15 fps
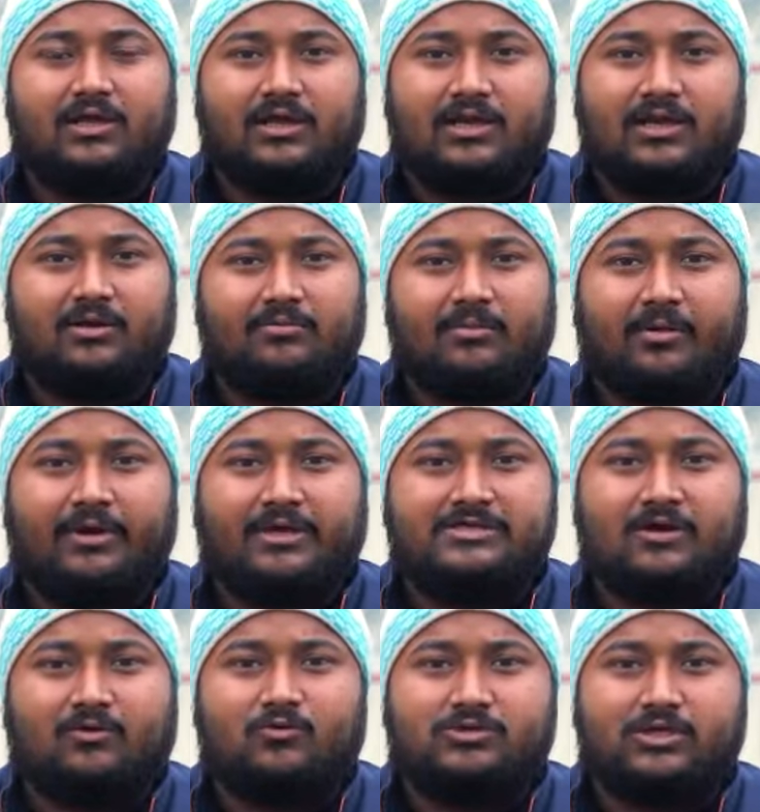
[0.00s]
लेकिन अब
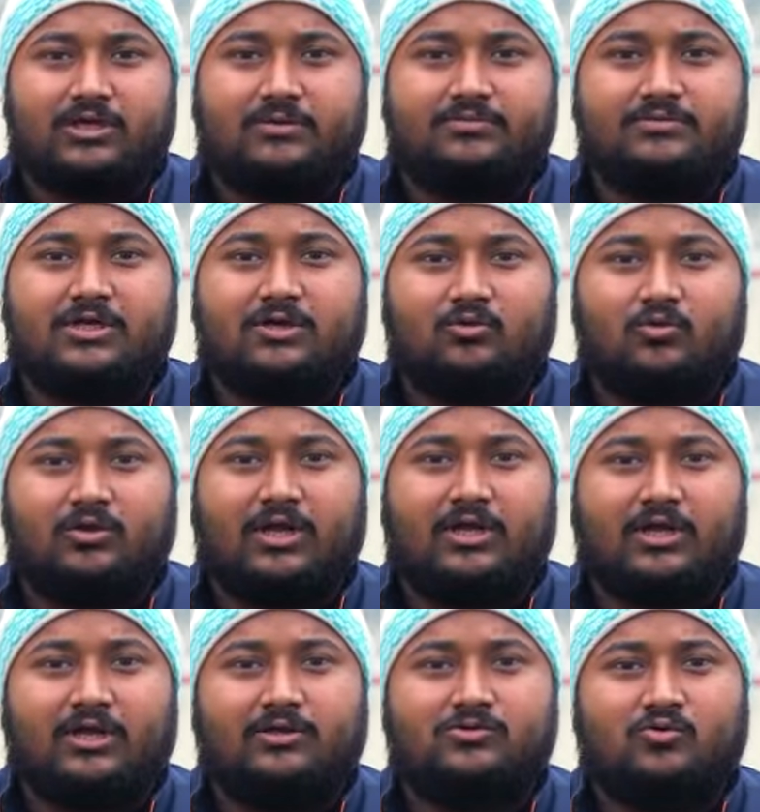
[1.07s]
ऐसा कुछ नहीं जब से अंगूठा
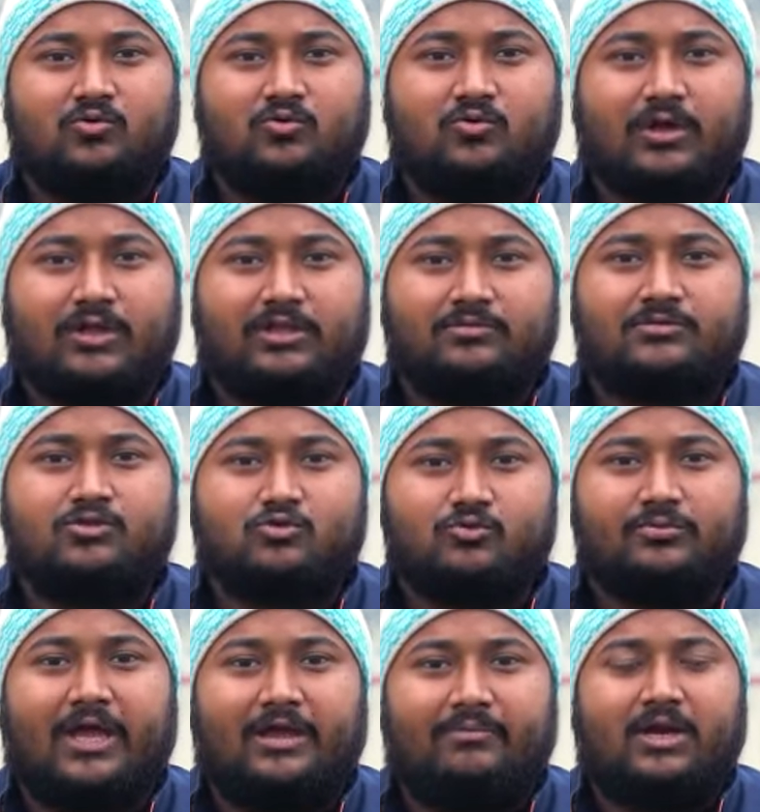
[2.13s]
लगना शुरू हुआ तब से
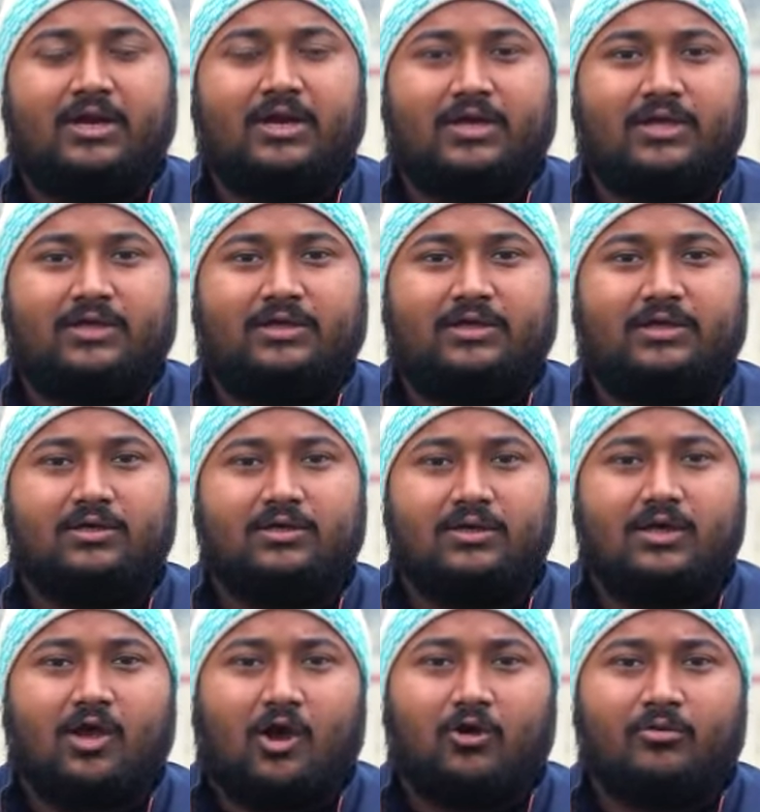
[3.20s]
सुविधाएं बढ़ गई हैं
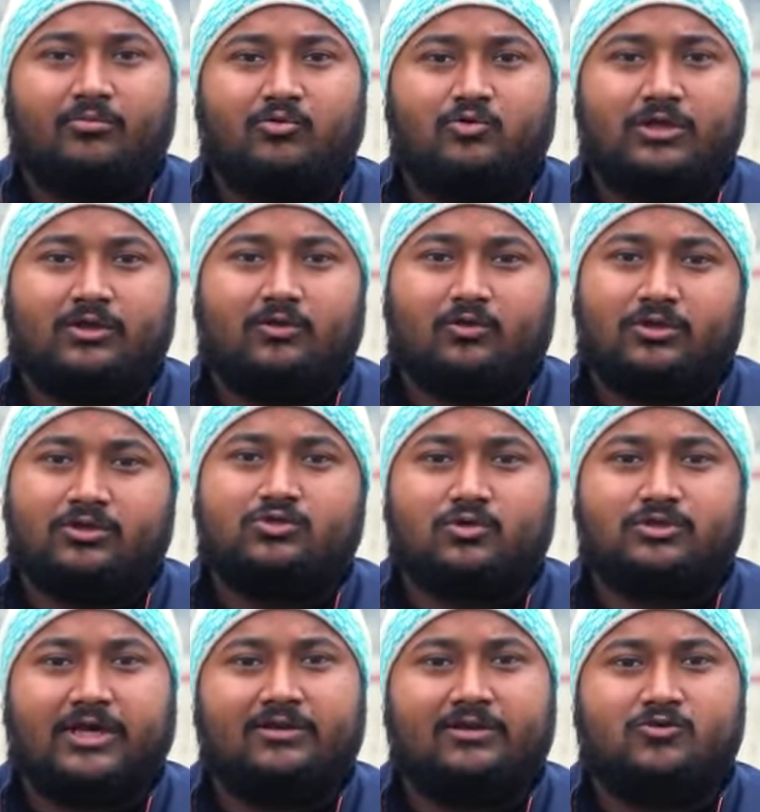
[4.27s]
और मुझे उन्नीस सौ
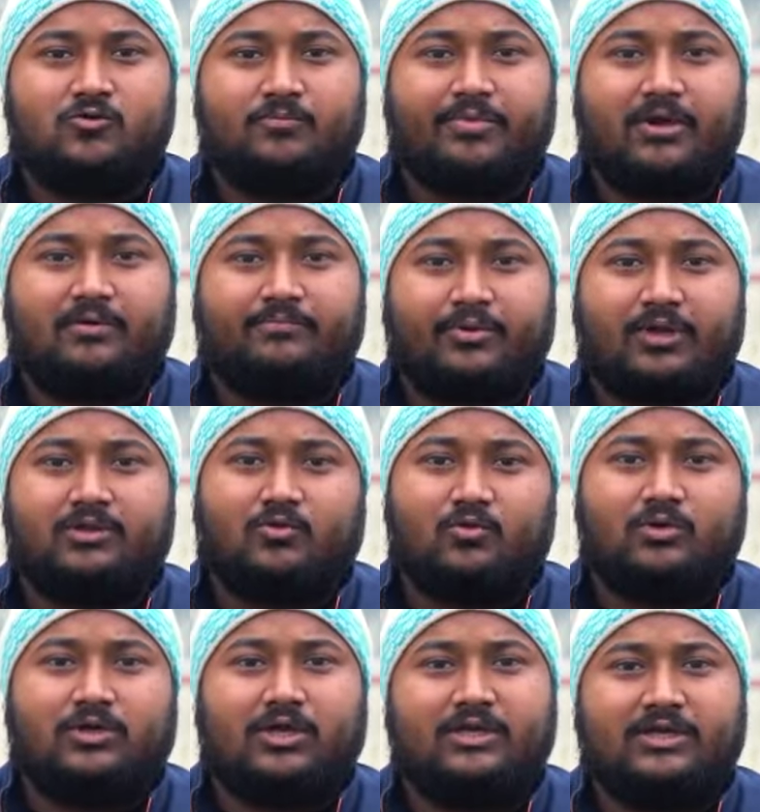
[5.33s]
प्रति
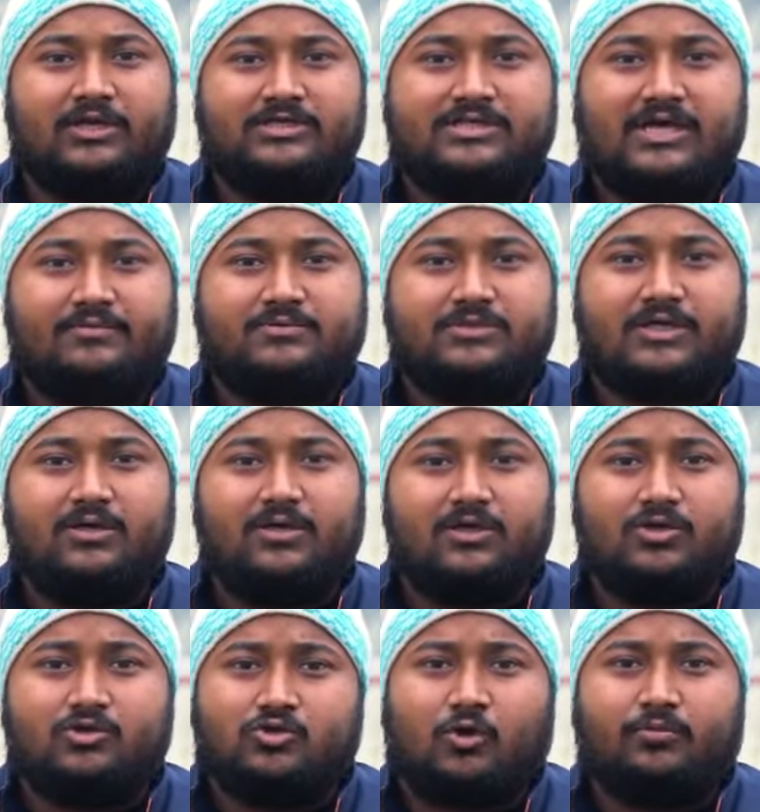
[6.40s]
कुंटल के हिसाब से
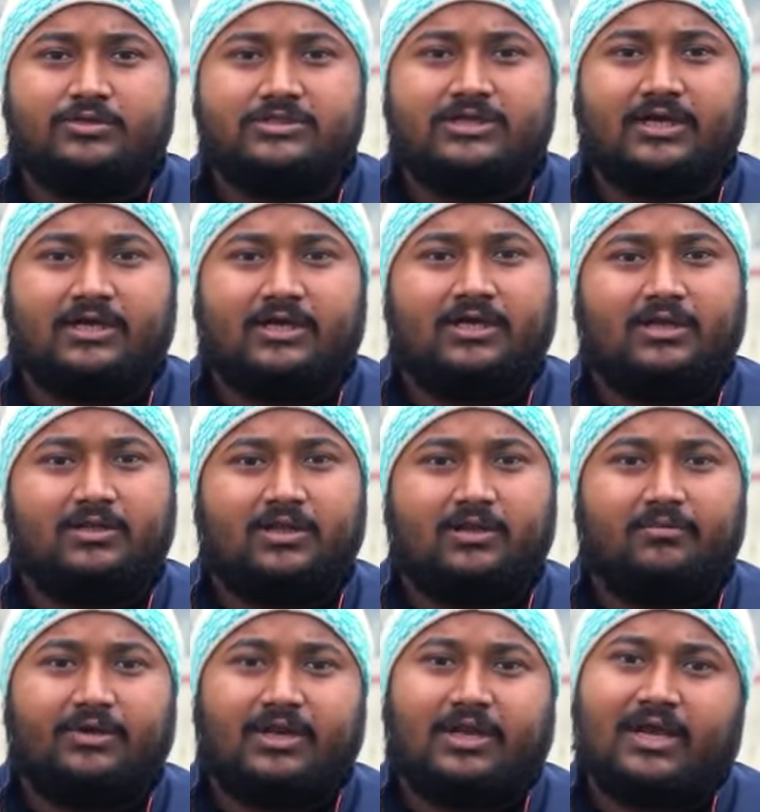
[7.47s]
24 घंटे के
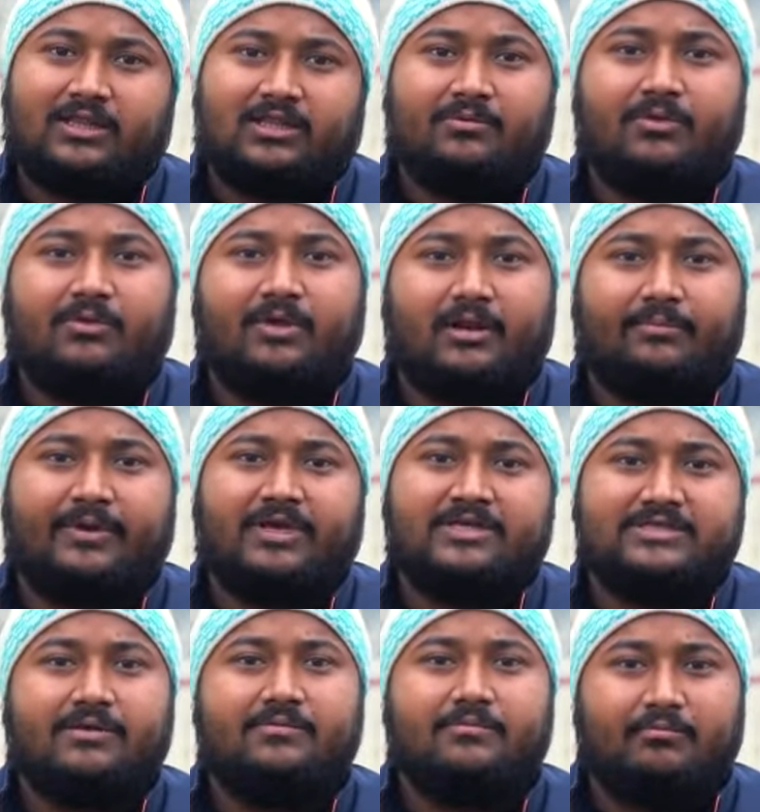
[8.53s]
अंदर मेरे खाते में मेरा
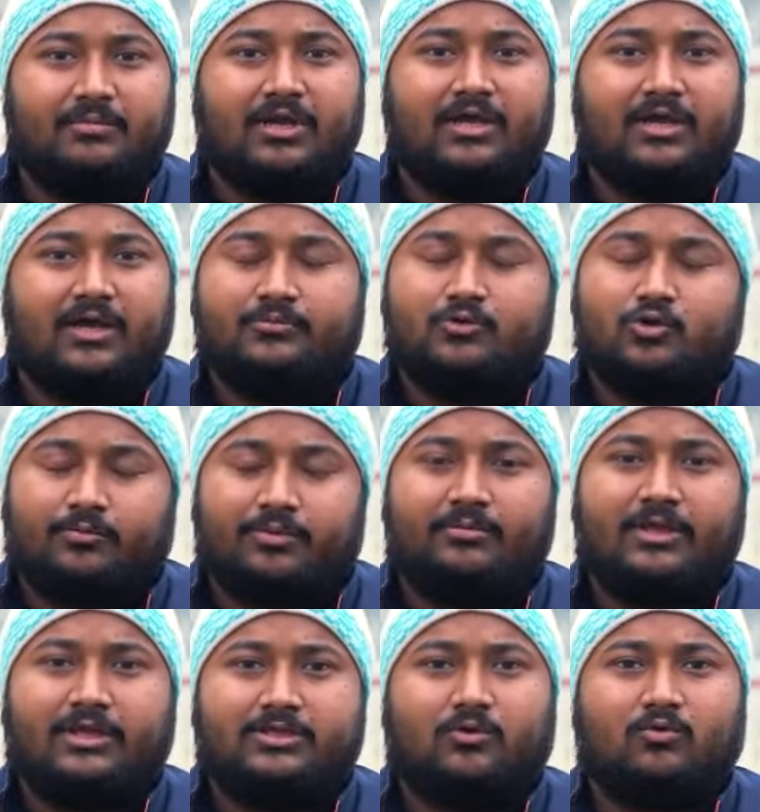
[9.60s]
पैसा मिल गया जो भी
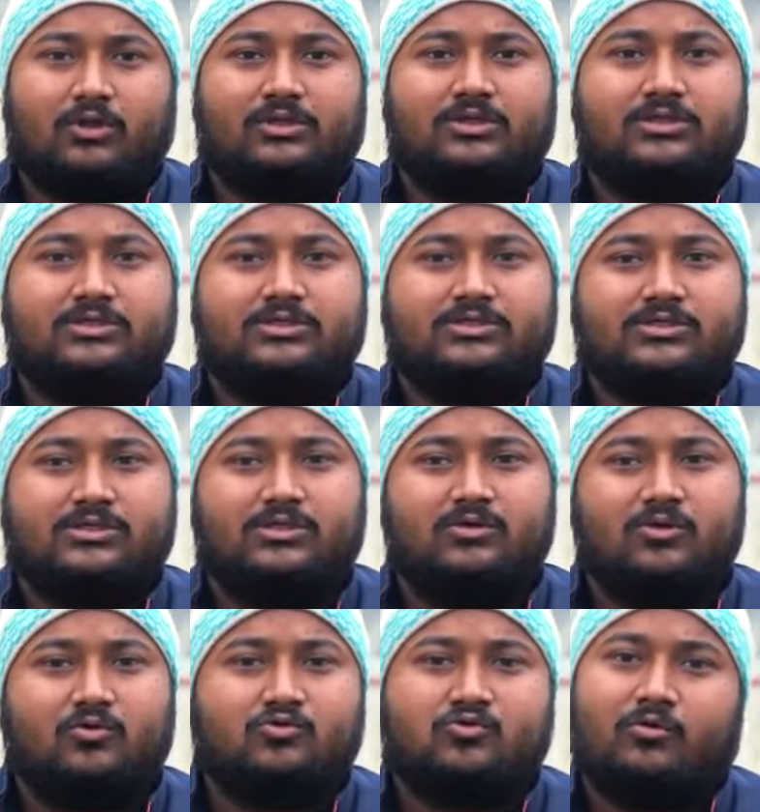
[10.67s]
मेरी ज़रूरत की चीज़ थी
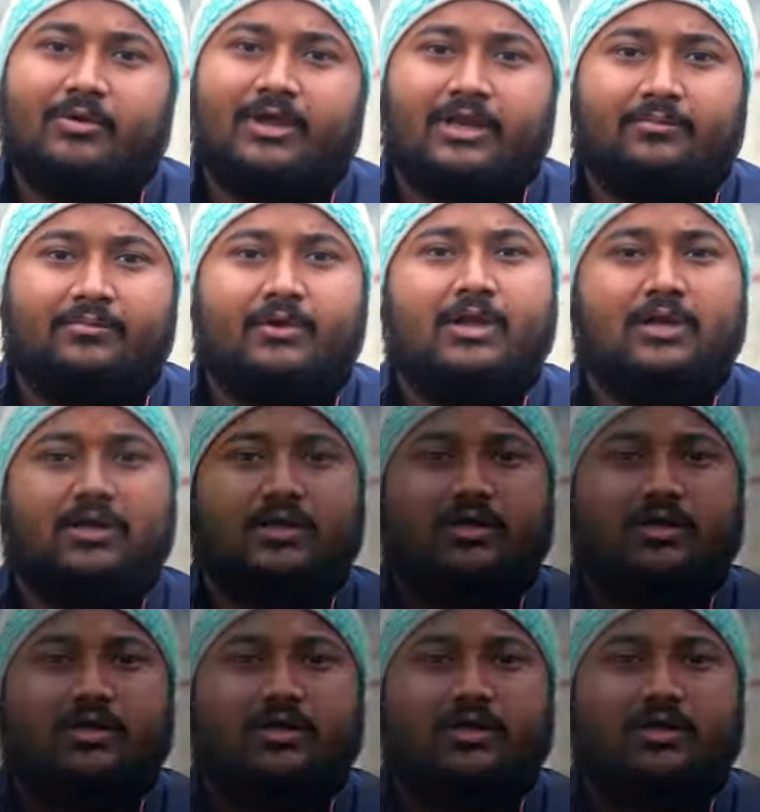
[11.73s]
उसको मैंने अपना कर